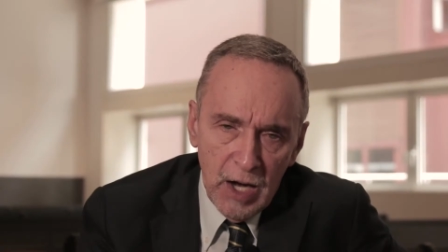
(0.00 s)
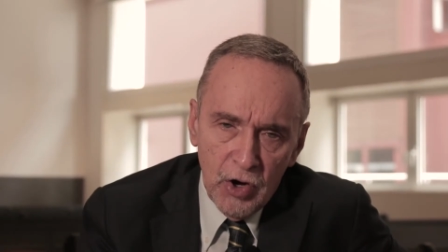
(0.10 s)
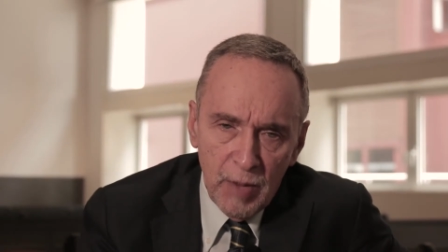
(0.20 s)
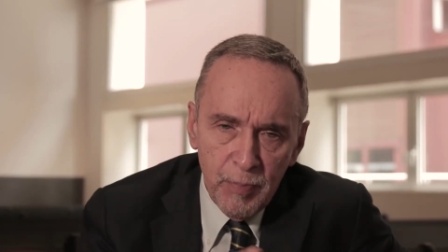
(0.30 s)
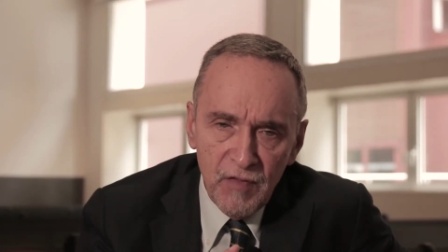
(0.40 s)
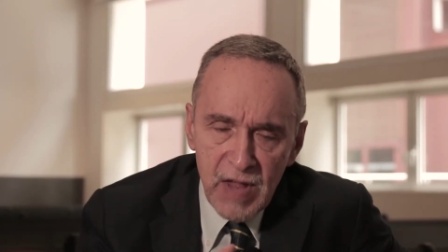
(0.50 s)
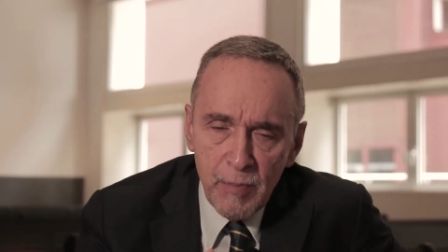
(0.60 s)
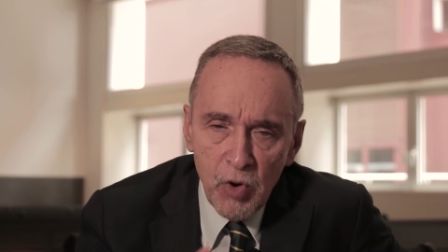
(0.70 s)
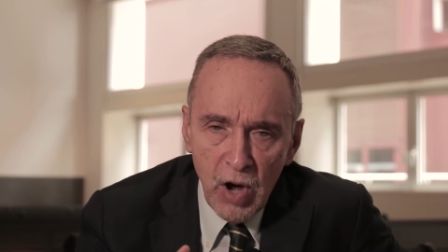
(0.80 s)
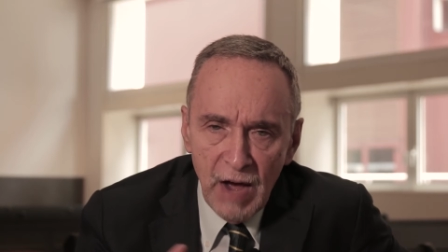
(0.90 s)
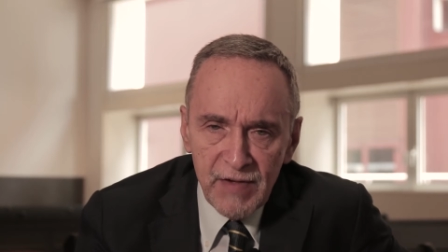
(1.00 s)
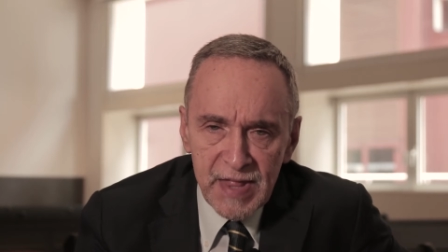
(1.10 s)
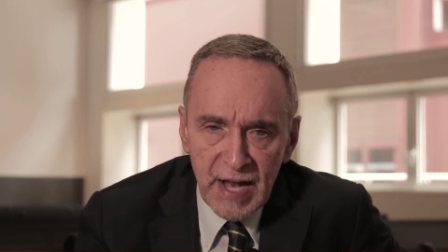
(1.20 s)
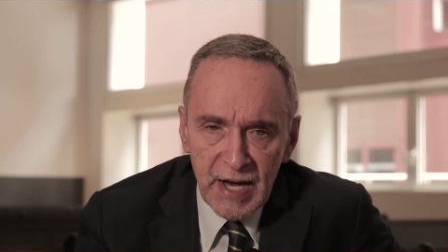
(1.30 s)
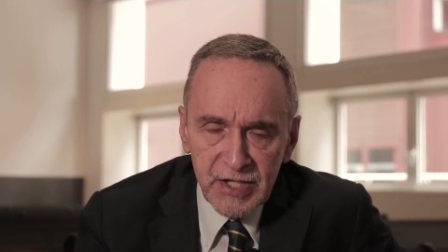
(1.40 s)
Allora proviamo a
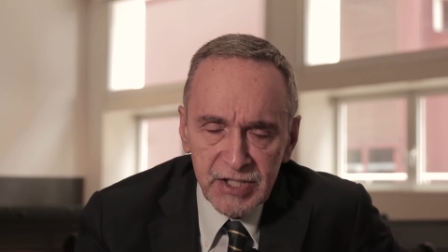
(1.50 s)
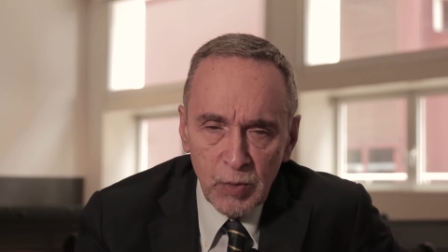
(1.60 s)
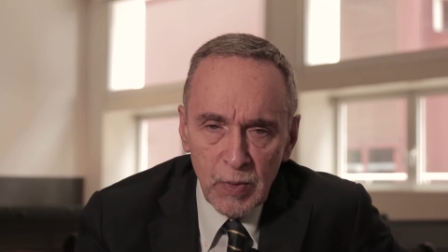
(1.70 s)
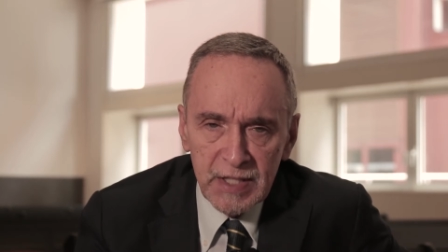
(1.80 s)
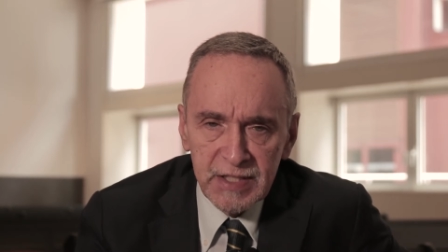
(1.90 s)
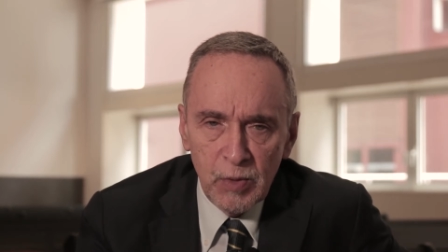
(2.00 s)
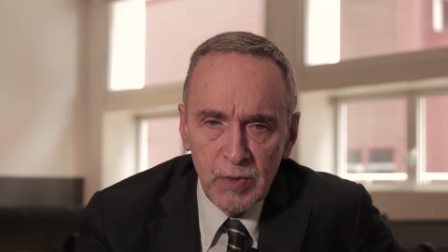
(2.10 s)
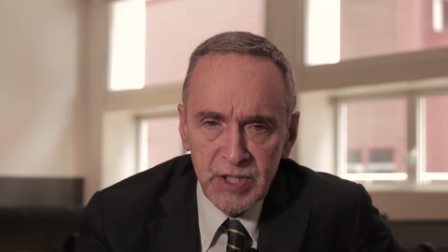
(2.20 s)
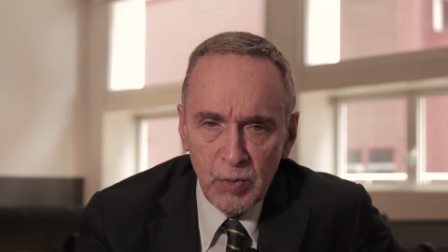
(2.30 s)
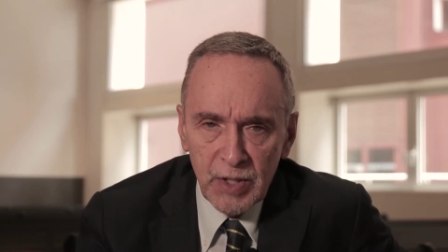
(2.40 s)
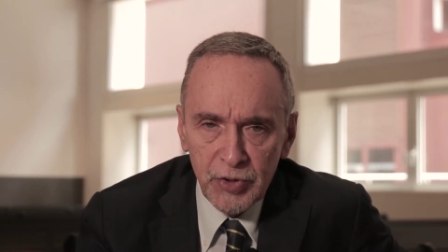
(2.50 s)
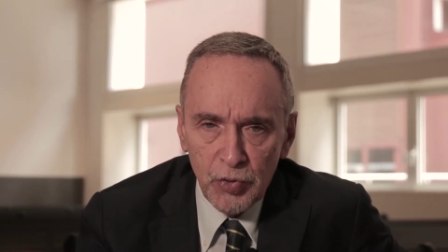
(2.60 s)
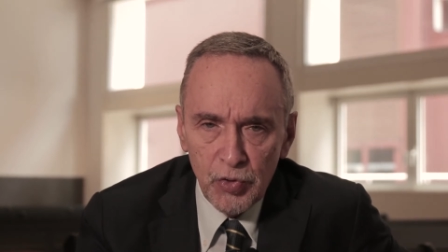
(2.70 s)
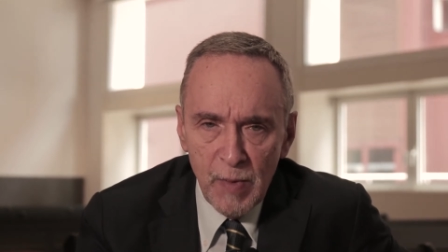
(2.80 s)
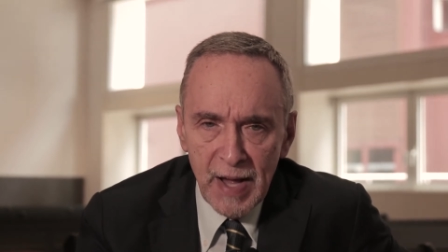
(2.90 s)
vederle in sequenza queste
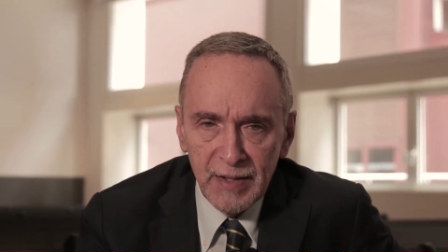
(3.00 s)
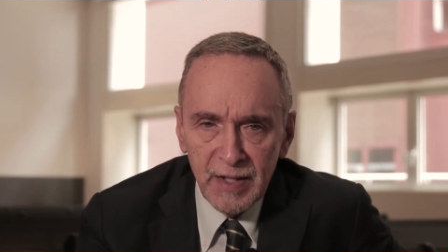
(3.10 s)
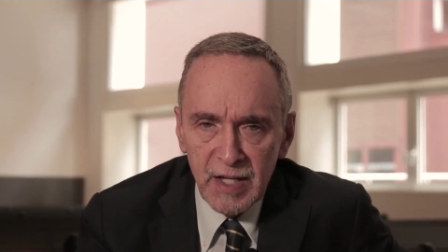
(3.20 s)
quattro domande.